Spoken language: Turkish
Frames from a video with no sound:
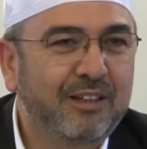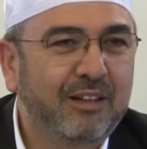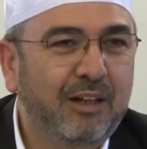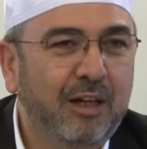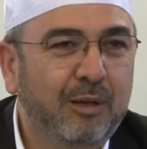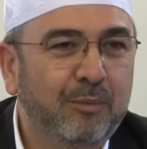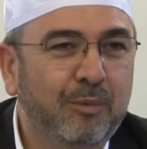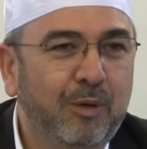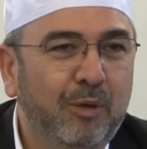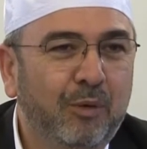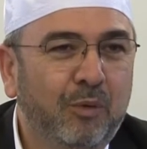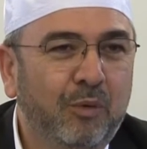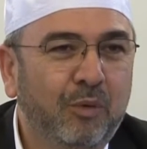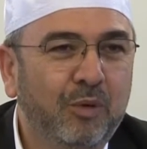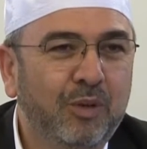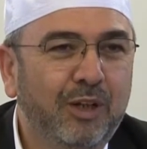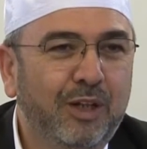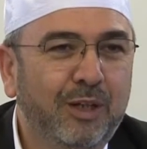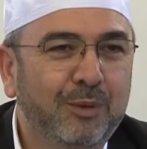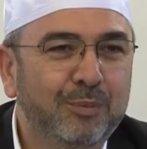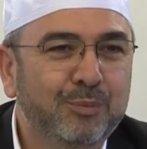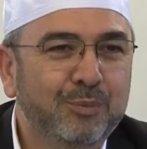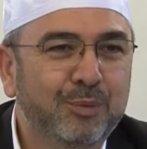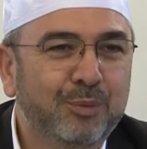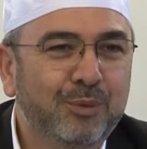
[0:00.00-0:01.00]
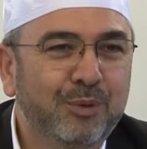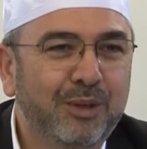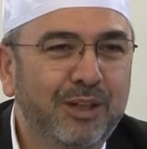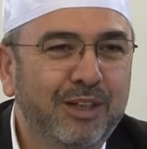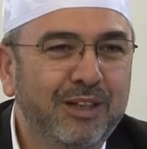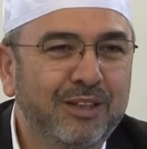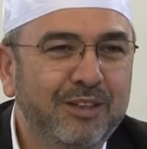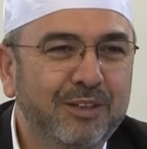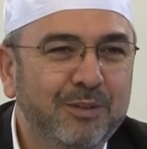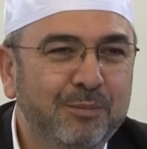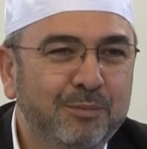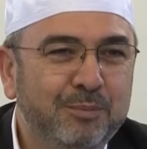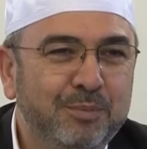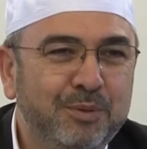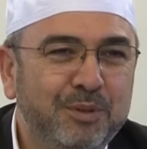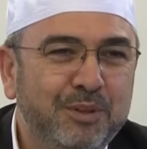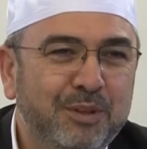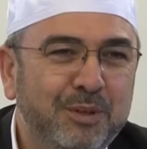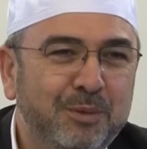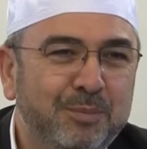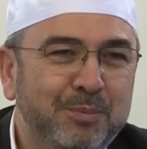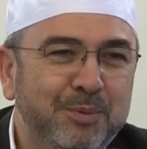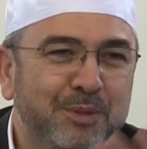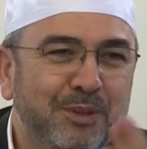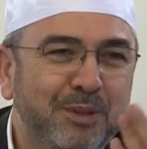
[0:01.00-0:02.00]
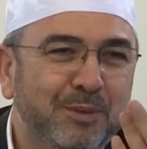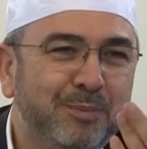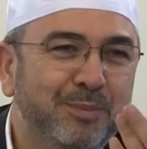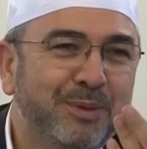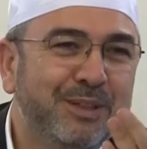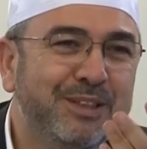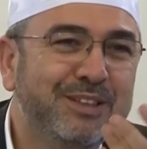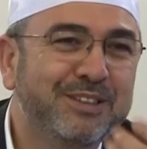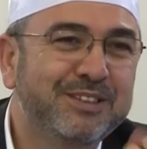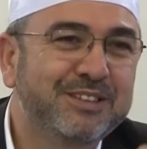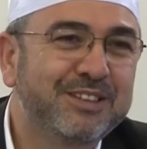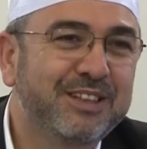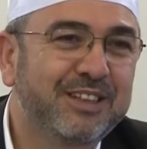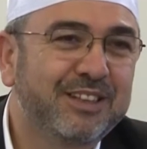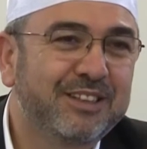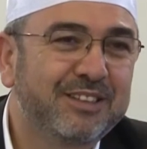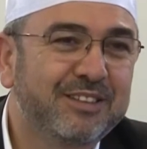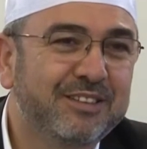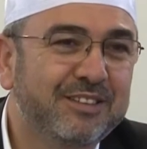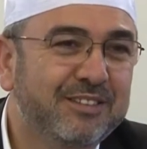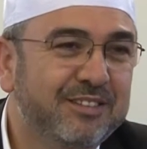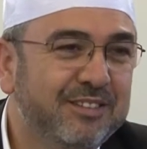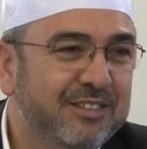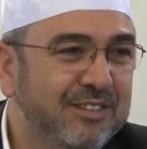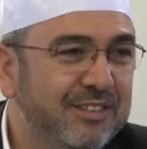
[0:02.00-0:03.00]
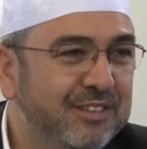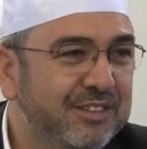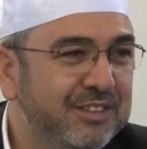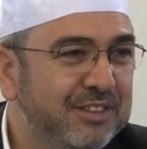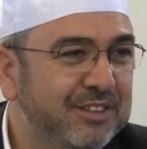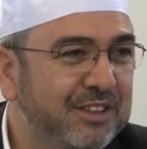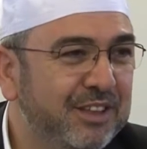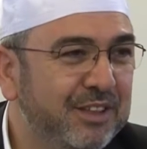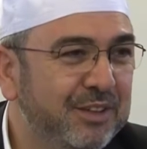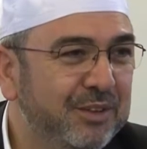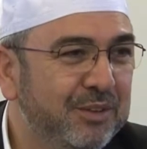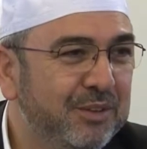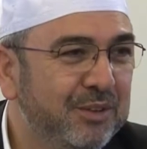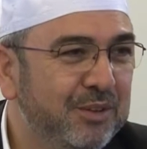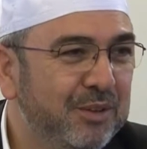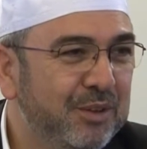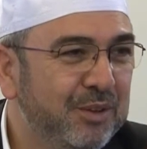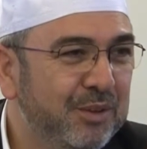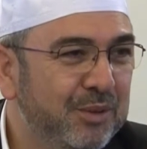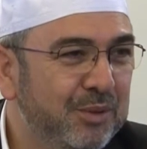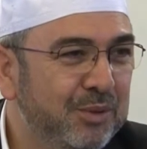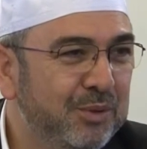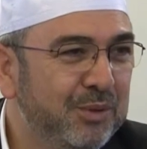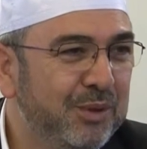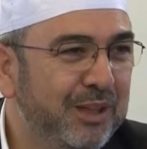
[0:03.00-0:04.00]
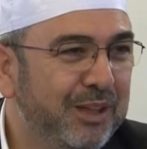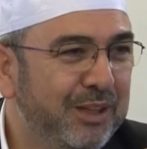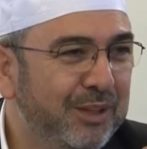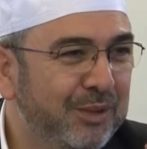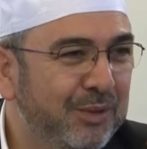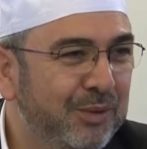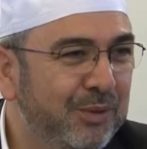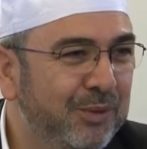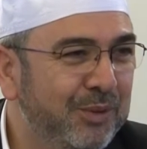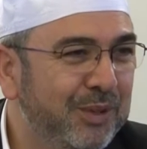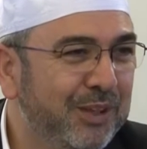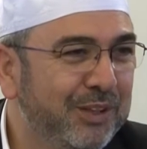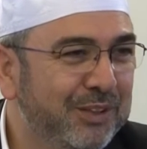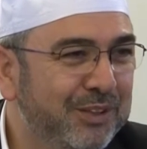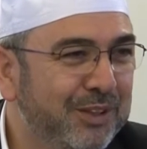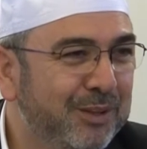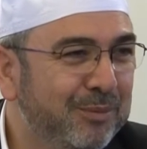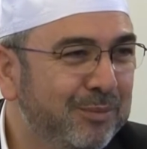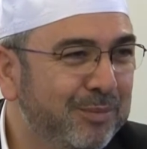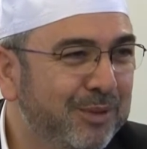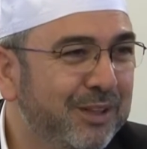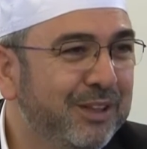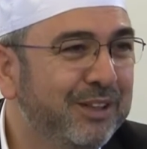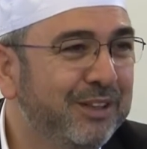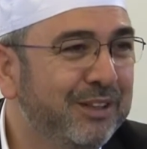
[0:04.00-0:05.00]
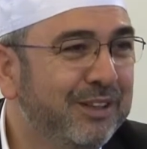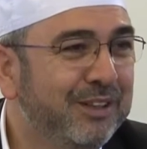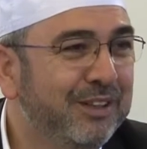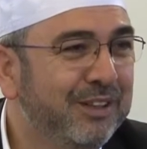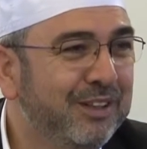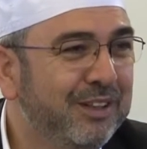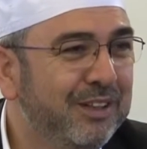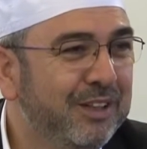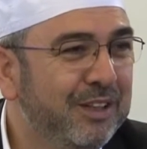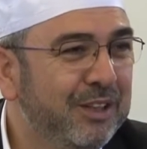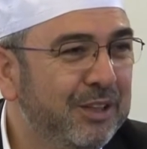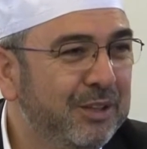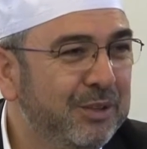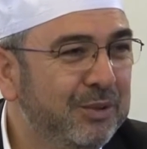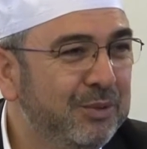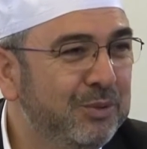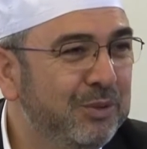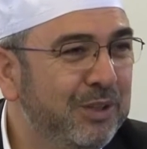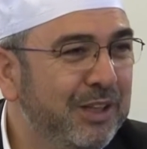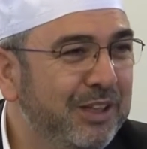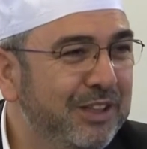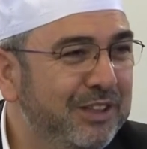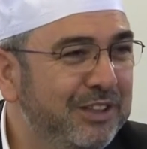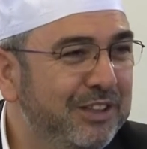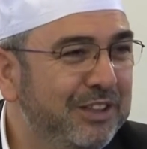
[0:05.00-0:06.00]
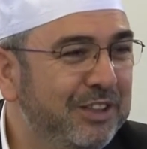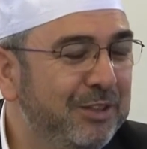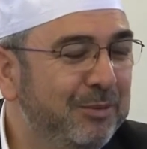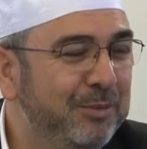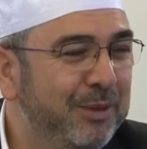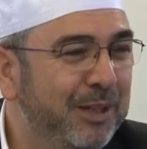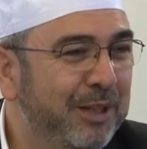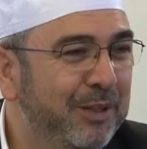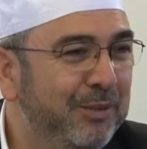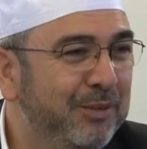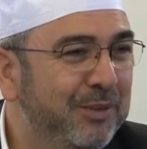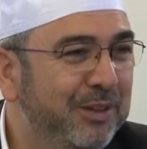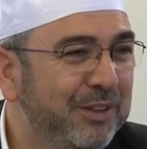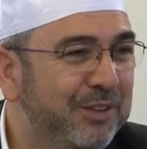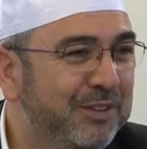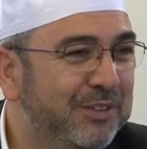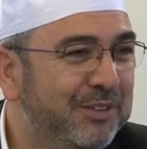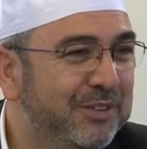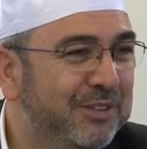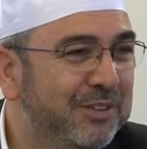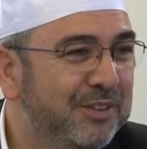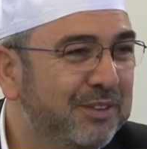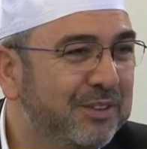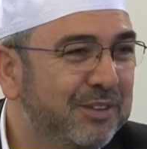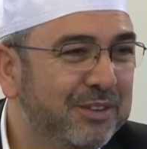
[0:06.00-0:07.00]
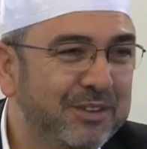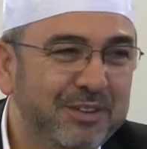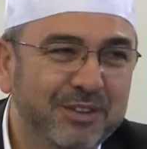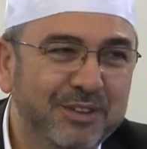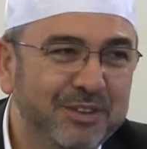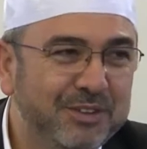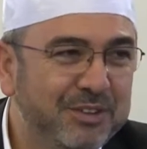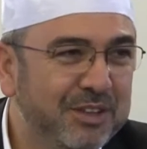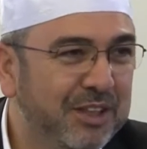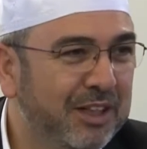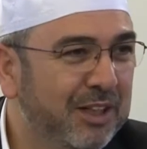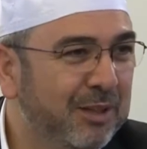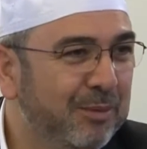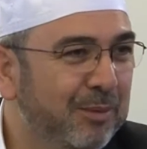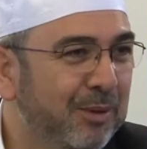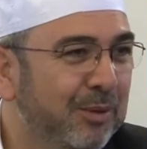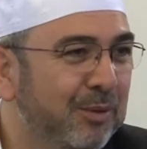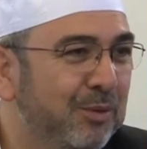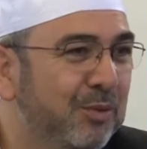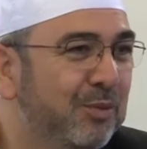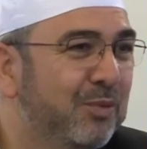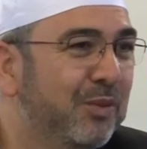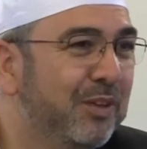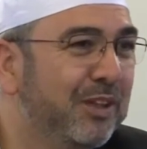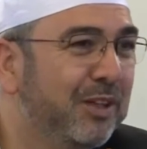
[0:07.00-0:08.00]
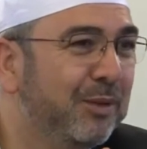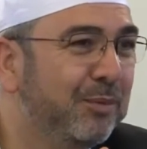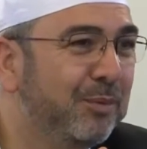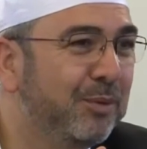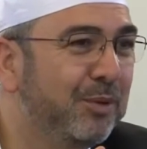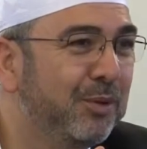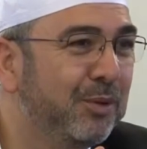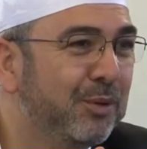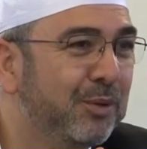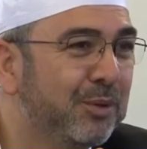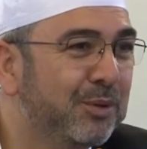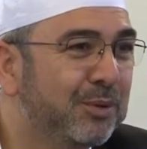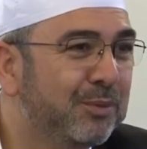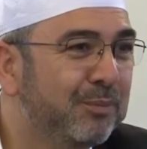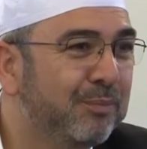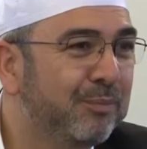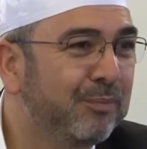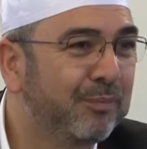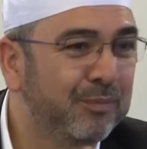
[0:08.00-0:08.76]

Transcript: Ama oğlu Abdullah pırıl pırıl bir insan. İşte yüreği ölü adamdan yüreği diri bir evlat e, Cenab-ı Hak lütfedebiliyor.